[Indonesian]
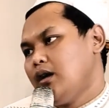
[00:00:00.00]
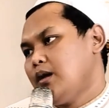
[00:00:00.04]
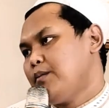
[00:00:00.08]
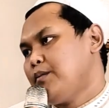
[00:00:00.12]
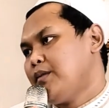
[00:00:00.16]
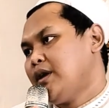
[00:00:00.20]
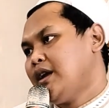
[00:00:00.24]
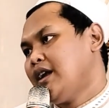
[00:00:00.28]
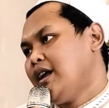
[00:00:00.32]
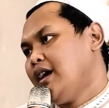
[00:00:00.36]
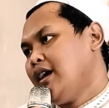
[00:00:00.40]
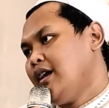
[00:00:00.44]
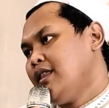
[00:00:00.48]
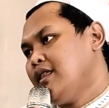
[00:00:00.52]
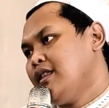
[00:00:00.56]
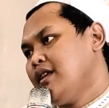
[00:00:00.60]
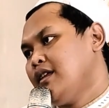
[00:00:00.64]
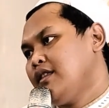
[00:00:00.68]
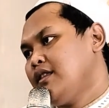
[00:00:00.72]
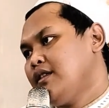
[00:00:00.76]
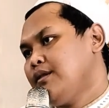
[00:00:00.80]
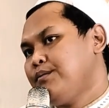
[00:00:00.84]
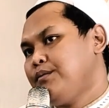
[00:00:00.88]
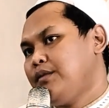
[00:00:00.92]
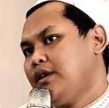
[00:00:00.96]
man ada
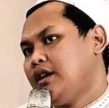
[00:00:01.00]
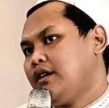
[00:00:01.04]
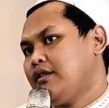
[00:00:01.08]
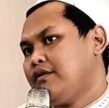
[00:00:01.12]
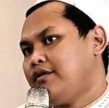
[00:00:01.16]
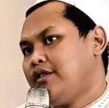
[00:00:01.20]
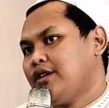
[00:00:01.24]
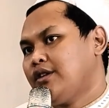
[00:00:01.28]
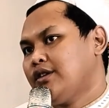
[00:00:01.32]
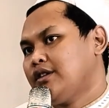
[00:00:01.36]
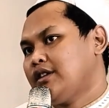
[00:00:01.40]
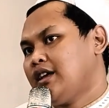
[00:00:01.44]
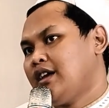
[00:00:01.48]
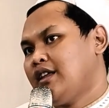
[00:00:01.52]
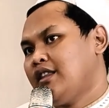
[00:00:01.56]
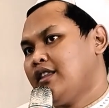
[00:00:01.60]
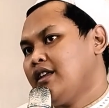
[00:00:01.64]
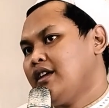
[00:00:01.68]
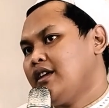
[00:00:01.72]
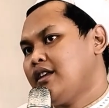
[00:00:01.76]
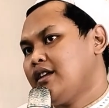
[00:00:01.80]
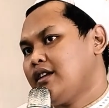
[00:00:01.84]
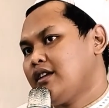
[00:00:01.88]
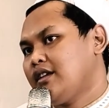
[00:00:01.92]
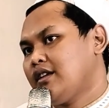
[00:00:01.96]
zimmian fakot
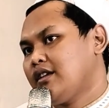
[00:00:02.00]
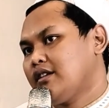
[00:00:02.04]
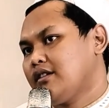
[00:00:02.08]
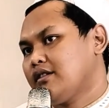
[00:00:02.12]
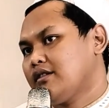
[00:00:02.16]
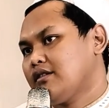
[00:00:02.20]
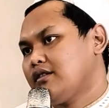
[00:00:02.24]
adani.